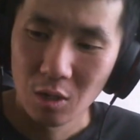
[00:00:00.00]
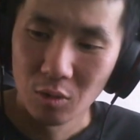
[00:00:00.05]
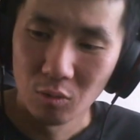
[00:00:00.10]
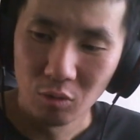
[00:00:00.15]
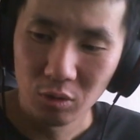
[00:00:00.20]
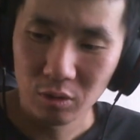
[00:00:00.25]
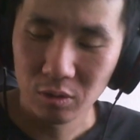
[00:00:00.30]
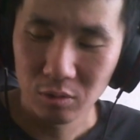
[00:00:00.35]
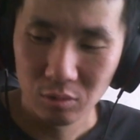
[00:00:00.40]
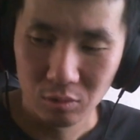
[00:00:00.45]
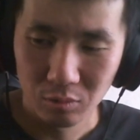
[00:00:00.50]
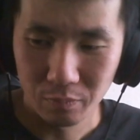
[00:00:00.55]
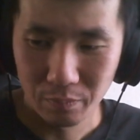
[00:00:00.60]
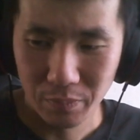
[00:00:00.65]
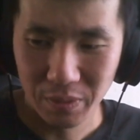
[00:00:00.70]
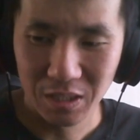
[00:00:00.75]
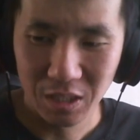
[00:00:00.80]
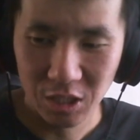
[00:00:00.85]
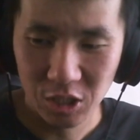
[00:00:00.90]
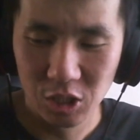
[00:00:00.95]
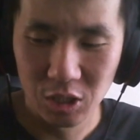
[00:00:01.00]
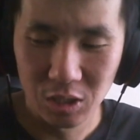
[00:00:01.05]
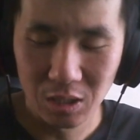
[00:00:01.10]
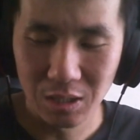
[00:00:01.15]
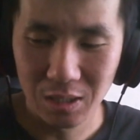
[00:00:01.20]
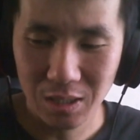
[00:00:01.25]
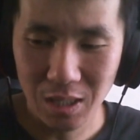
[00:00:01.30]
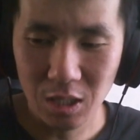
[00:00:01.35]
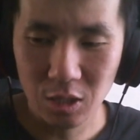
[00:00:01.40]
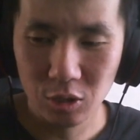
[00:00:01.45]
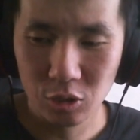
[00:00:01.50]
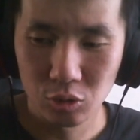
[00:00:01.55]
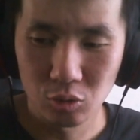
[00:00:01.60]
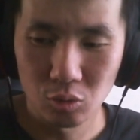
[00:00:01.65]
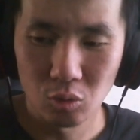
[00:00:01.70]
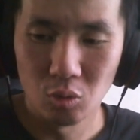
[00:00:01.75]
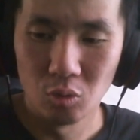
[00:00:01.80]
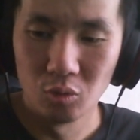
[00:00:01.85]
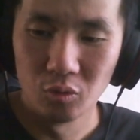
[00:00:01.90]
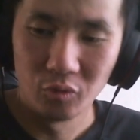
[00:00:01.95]
он ну, подрасчитан так,
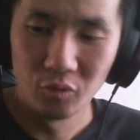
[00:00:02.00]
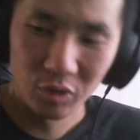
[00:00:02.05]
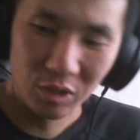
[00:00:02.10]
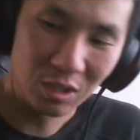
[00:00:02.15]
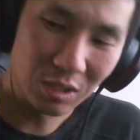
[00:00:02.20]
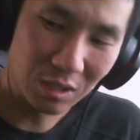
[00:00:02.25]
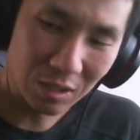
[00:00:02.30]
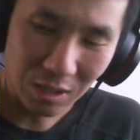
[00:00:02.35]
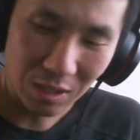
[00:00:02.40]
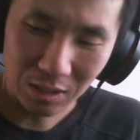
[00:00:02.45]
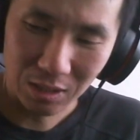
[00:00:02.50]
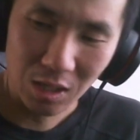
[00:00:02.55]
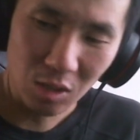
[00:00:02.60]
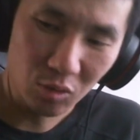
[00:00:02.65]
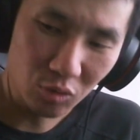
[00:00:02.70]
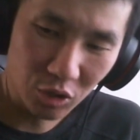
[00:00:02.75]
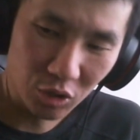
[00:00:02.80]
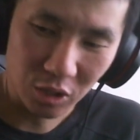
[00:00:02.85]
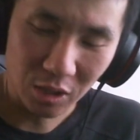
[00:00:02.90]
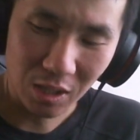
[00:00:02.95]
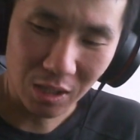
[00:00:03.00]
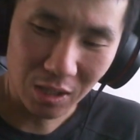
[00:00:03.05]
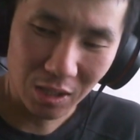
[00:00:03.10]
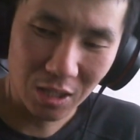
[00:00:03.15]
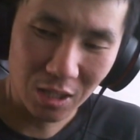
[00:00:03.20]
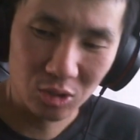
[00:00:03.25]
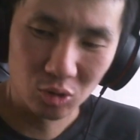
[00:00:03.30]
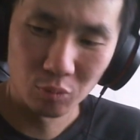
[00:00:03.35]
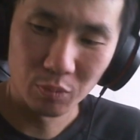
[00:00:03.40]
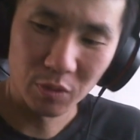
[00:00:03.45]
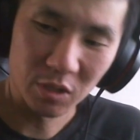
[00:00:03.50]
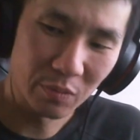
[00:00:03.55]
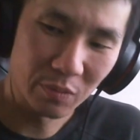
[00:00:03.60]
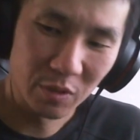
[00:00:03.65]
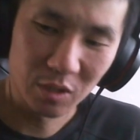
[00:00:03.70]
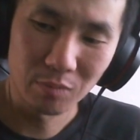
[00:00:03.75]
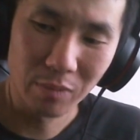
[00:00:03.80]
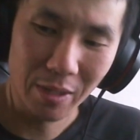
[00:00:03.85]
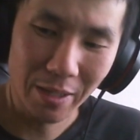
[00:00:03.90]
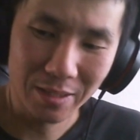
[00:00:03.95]
что он выйдет, когда уже как раз Super
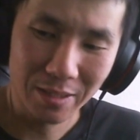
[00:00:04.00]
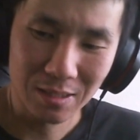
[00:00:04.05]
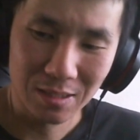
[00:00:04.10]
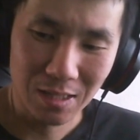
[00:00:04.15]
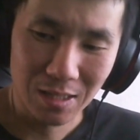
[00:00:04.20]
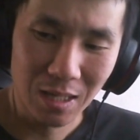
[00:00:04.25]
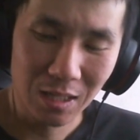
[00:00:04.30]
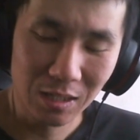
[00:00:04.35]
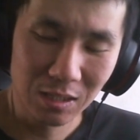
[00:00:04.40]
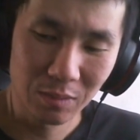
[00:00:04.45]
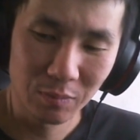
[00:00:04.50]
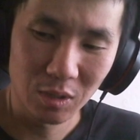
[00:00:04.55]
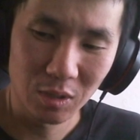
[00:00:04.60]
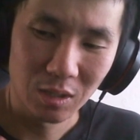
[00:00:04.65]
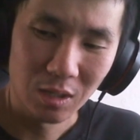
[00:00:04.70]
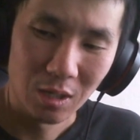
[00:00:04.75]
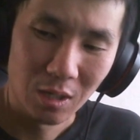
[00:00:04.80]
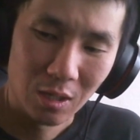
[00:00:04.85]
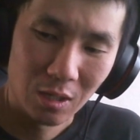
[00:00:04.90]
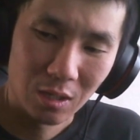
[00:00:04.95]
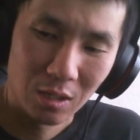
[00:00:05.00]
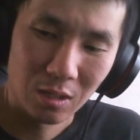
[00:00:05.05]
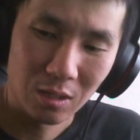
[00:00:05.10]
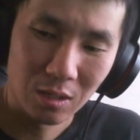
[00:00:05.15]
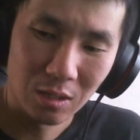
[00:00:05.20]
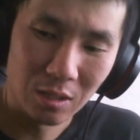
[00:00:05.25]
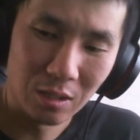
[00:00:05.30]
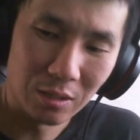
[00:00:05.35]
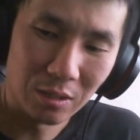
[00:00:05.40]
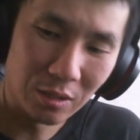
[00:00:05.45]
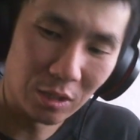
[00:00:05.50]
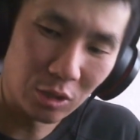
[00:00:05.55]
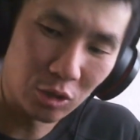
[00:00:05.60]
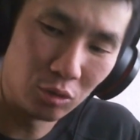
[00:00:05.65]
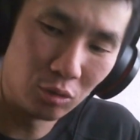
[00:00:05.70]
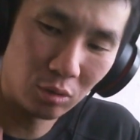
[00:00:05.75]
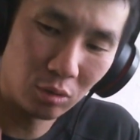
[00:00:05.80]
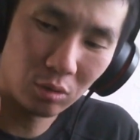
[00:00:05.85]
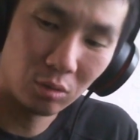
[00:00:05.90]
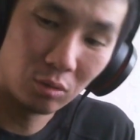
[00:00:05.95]
Smash Bros. Ultimate э,
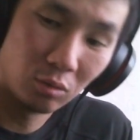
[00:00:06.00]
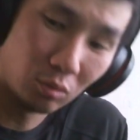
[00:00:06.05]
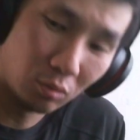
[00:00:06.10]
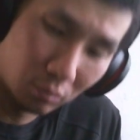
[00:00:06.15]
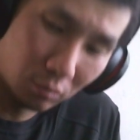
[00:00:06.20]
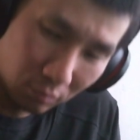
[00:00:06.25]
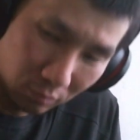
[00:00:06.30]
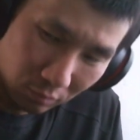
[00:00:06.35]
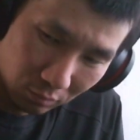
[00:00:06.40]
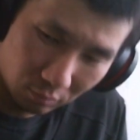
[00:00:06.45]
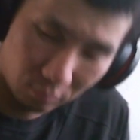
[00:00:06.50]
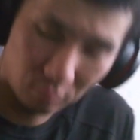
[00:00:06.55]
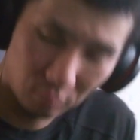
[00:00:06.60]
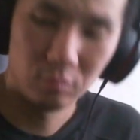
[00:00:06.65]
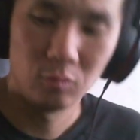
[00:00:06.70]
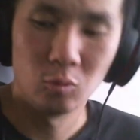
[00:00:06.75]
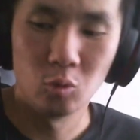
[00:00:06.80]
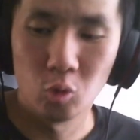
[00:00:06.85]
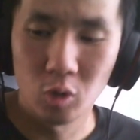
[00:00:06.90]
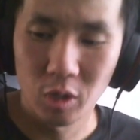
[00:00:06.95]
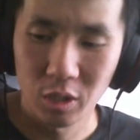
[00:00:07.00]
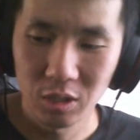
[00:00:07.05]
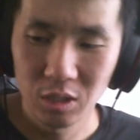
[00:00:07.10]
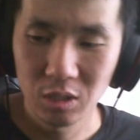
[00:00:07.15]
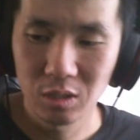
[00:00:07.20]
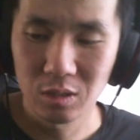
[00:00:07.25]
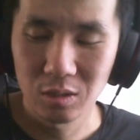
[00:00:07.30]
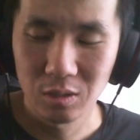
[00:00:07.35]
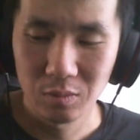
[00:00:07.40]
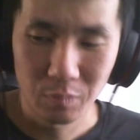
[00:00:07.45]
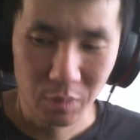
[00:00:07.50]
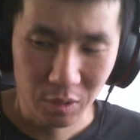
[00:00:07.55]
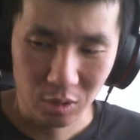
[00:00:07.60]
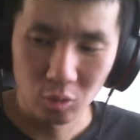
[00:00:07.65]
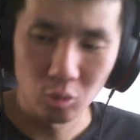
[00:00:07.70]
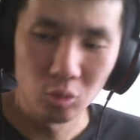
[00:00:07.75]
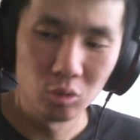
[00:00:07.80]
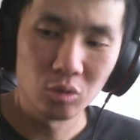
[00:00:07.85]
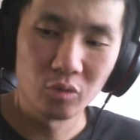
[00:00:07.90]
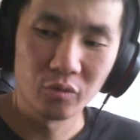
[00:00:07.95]
начнет, ну, уходить
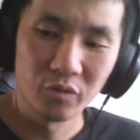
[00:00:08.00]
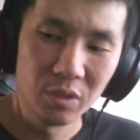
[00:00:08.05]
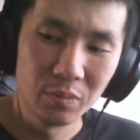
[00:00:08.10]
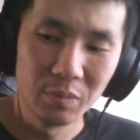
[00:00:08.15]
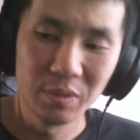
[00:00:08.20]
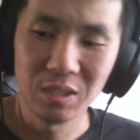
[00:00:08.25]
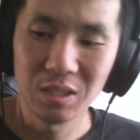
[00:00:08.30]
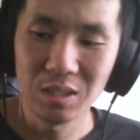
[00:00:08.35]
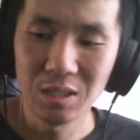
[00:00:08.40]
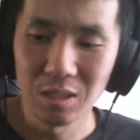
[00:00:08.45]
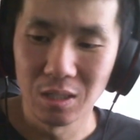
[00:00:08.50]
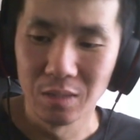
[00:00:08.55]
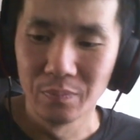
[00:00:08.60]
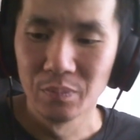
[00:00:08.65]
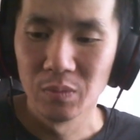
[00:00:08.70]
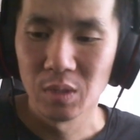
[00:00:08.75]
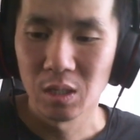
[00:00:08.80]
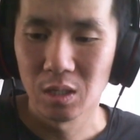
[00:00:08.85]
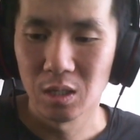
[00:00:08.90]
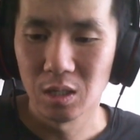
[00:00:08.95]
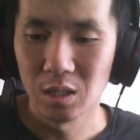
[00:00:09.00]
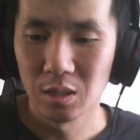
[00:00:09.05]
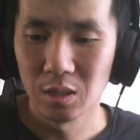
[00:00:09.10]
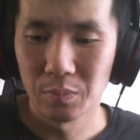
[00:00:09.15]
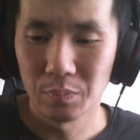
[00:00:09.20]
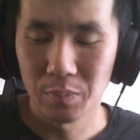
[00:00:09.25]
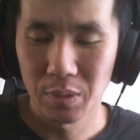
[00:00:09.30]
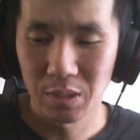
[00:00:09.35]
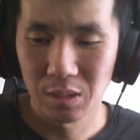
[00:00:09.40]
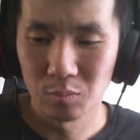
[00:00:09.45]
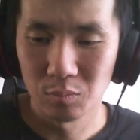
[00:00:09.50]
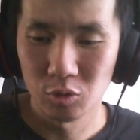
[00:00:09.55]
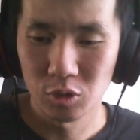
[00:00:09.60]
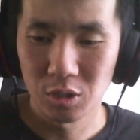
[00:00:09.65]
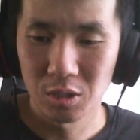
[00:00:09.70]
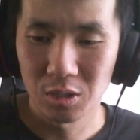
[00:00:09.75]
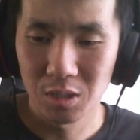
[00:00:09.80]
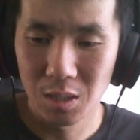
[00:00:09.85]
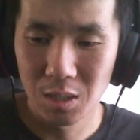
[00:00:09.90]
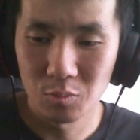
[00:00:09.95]
потихоньку в небытие, а, потому
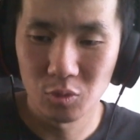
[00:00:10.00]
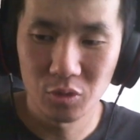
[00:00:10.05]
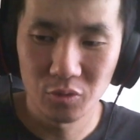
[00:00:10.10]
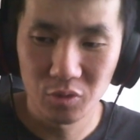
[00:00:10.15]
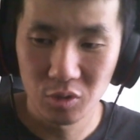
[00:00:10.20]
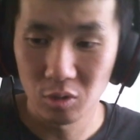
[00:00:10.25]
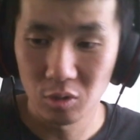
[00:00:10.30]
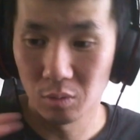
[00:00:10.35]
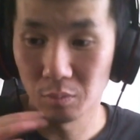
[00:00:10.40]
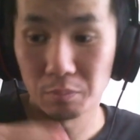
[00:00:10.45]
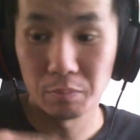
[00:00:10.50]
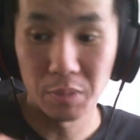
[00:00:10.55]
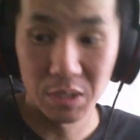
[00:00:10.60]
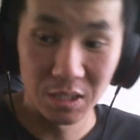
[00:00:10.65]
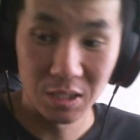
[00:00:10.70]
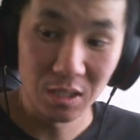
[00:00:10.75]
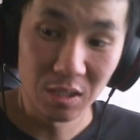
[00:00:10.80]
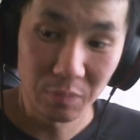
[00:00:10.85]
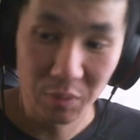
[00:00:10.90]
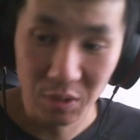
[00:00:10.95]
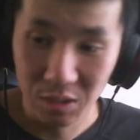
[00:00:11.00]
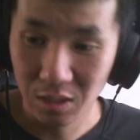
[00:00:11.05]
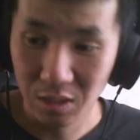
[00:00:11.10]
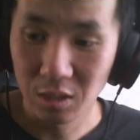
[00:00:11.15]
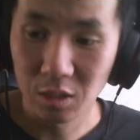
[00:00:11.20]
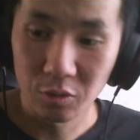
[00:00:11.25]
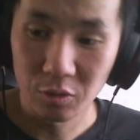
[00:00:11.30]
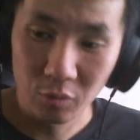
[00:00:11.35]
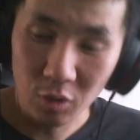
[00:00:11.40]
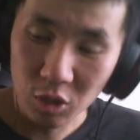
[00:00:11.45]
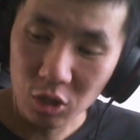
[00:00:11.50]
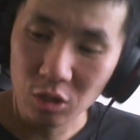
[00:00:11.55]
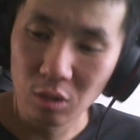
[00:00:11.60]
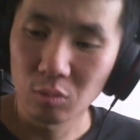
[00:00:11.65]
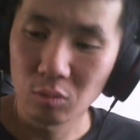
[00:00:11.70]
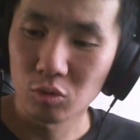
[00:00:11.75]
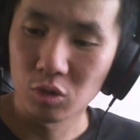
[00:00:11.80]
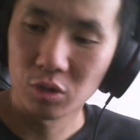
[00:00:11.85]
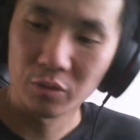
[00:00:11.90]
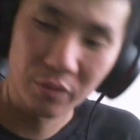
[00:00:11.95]
что там уже все, последний персонаж
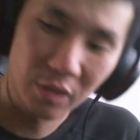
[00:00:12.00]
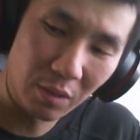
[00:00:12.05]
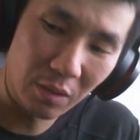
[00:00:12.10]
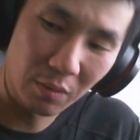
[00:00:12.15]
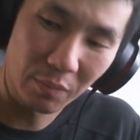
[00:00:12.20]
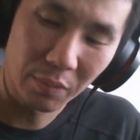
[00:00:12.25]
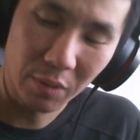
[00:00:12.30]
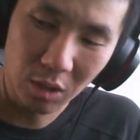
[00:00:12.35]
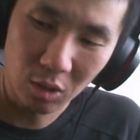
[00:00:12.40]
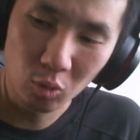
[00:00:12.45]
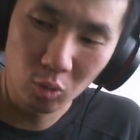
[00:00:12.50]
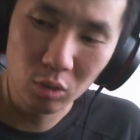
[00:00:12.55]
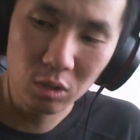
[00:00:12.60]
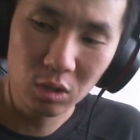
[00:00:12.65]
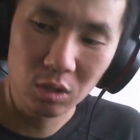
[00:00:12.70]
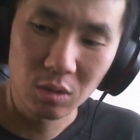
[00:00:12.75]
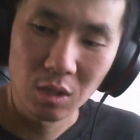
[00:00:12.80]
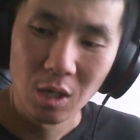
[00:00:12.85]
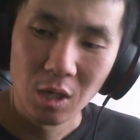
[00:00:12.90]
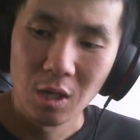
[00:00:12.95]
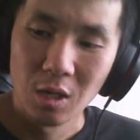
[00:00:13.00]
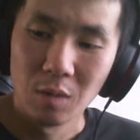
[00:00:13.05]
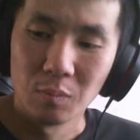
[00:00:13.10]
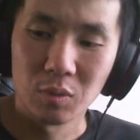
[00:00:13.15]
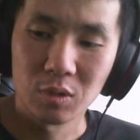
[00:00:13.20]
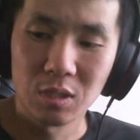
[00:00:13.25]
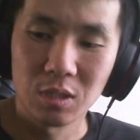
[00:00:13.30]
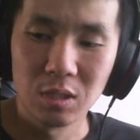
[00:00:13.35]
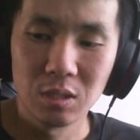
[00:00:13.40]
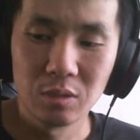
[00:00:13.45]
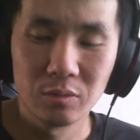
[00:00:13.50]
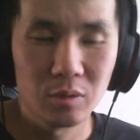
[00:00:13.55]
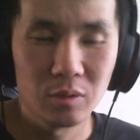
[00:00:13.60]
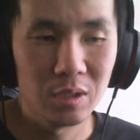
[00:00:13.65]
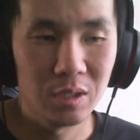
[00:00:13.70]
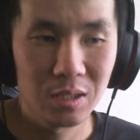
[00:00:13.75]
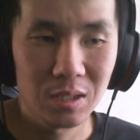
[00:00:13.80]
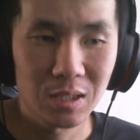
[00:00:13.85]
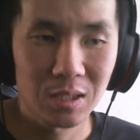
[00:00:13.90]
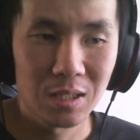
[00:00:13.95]
вышел, уже время проходит после него
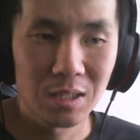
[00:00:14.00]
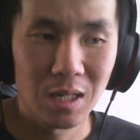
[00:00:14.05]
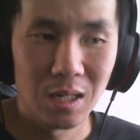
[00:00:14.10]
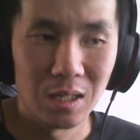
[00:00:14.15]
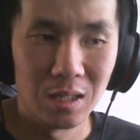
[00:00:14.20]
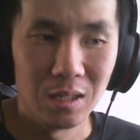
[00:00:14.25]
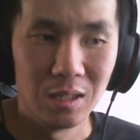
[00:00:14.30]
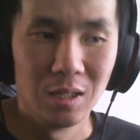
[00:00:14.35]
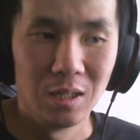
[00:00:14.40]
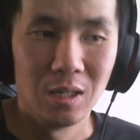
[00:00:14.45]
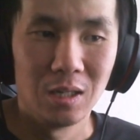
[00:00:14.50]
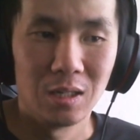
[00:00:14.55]
и так далее.